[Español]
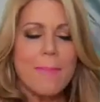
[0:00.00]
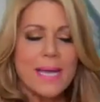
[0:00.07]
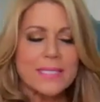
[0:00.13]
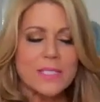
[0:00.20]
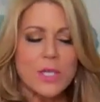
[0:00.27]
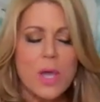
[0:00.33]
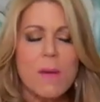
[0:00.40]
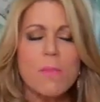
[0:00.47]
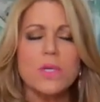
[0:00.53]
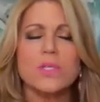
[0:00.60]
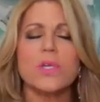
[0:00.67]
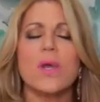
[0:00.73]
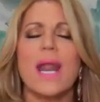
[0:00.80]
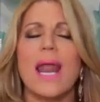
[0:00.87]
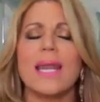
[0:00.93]
vacío
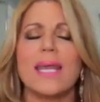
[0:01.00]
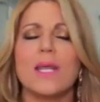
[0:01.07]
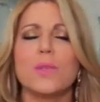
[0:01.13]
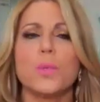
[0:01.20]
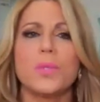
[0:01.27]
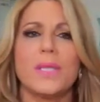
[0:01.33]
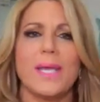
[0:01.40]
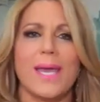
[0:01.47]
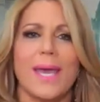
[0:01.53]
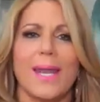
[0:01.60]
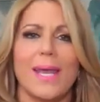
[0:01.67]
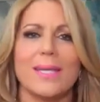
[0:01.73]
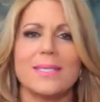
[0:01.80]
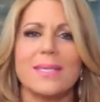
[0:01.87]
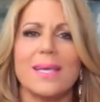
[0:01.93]
emocional que tú
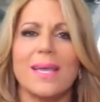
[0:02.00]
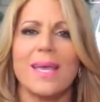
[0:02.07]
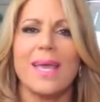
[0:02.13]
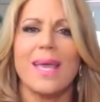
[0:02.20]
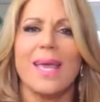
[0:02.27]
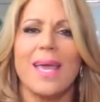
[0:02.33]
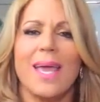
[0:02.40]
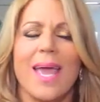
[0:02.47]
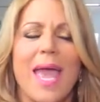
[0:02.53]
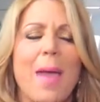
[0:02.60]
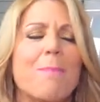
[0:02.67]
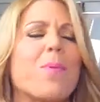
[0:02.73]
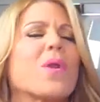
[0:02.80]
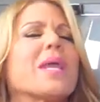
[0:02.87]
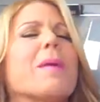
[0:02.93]
tienes es
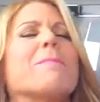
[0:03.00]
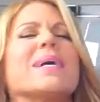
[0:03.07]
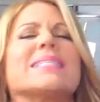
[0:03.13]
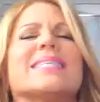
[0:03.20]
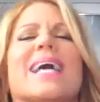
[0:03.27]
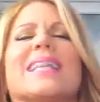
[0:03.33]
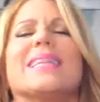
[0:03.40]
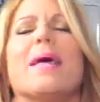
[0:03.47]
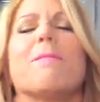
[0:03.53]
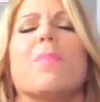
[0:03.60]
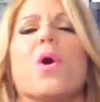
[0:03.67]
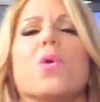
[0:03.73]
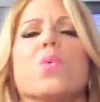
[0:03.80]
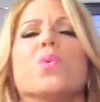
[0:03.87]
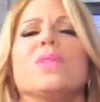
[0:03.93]
porque pasaste
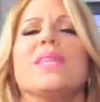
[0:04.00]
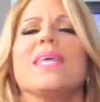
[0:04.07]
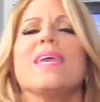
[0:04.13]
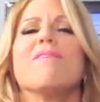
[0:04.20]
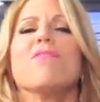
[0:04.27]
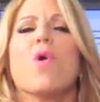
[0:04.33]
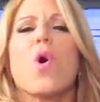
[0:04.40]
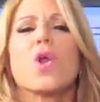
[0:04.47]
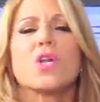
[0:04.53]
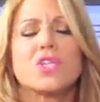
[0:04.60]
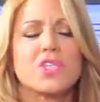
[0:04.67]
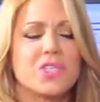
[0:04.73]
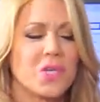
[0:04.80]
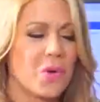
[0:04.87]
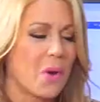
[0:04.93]
por un
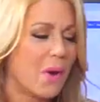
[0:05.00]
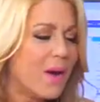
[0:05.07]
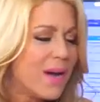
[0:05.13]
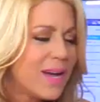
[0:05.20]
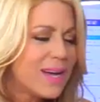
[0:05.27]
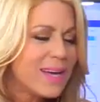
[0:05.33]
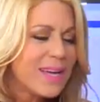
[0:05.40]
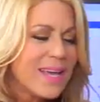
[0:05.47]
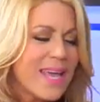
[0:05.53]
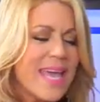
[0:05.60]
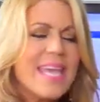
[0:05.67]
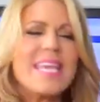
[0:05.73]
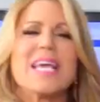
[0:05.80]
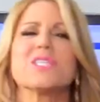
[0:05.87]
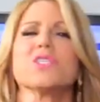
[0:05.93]
divorcio
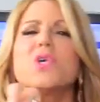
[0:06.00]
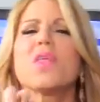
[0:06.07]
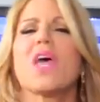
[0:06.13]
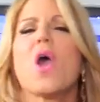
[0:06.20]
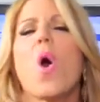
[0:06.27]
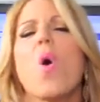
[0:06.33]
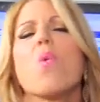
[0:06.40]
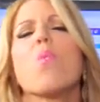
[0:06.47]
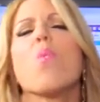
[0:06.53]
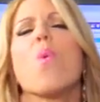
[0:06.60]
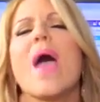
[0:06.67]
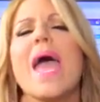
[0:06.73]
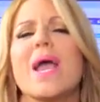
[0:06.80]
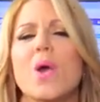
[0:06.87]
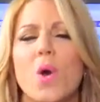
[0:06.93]
y eso dejó un
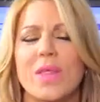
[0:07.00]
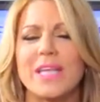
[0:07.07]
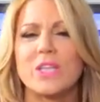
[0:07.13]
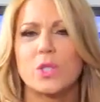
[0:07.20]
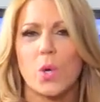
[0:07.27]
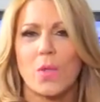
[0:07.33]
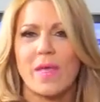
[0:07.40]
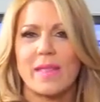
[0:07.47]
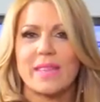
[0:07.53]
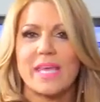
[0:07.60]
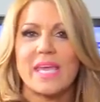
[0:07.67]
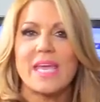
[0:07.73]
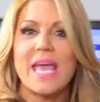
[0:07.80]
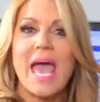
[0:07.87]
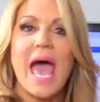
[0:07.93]
hueco dentro de
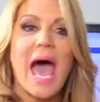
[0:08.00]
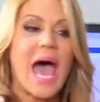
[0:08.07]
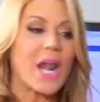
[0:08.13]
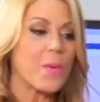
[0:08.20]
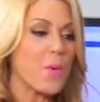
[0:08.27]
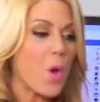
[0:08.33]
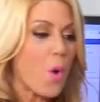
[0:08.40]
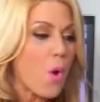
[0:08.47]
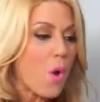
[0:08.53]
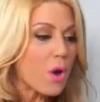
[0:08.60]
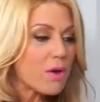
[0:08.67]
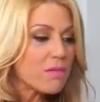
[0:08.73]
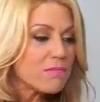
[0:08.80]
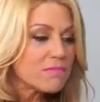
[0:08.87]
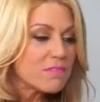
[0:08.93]
ti. A lo
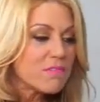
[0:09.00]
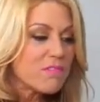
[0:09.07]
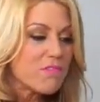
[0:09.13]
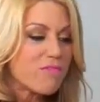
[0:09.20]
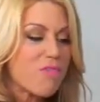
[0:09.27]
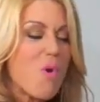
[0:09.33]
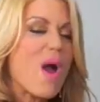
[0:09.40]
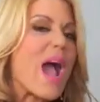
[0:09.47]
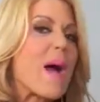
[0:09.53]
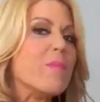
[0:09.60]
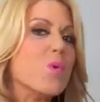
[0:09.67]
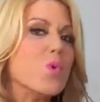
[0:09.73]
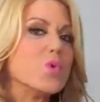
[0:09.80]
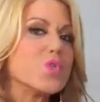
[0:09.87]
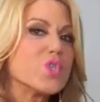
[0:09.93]
mejor fue un
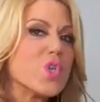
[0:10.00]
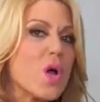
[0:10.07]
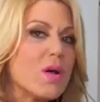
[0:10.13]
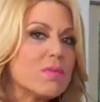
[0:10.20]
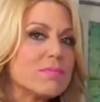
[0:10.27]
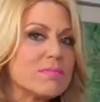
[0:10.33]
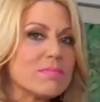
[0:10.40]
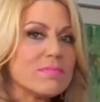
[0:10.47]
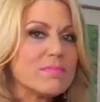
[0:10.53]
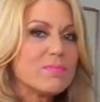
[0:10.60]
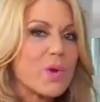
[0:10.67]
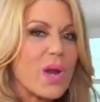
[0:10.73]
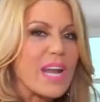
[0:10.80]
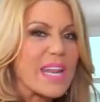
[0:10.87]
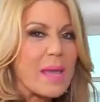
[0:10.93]
abuso
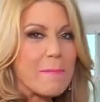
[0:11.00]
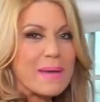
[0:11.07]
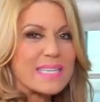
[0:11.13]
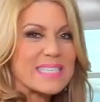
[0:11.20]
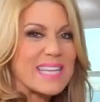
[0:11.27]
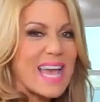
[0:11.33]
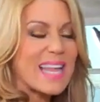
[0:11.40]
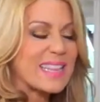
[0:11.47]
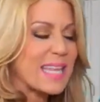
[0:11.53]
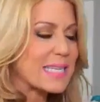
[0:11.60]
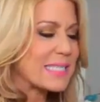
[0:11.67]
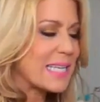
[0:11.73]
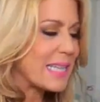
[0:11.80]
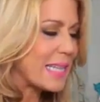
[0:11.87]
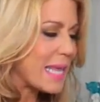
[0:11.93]
por el que pasaste
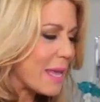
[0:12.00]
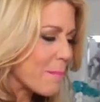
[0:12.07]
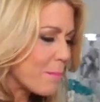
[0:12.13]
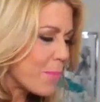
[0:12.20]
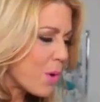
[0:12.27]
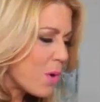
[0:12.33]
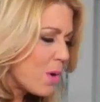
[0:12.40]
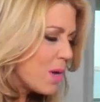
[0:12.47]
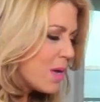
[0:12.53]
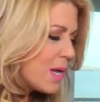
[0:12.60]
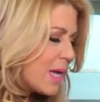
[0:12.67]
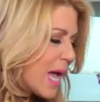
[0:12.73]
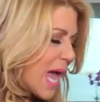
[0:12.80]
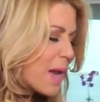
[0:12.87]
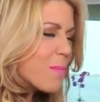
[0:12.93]
hace tiempo,
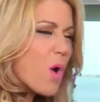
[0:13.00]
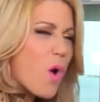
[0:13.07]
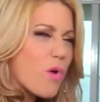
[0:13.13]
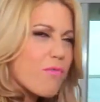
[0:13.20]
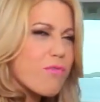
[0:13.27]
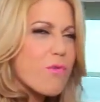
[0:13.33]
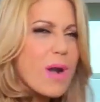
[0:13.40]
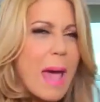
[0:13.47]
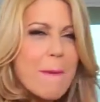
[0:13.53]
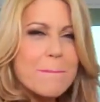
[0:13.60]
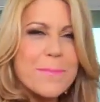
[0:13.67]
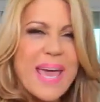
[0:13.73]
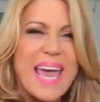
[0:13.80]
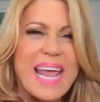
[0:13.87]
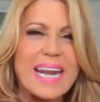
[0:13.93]
a lo mejor fue una
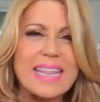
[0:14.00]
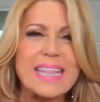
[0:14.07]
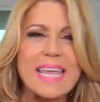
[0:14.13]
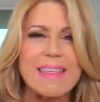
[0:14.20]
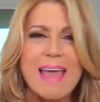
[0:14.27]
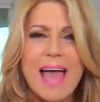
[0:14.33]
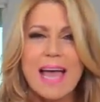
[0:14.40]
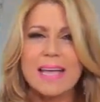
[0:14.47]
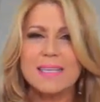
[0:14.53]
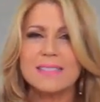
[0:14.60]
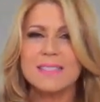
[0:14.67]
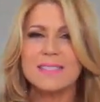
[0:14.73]
pérdida,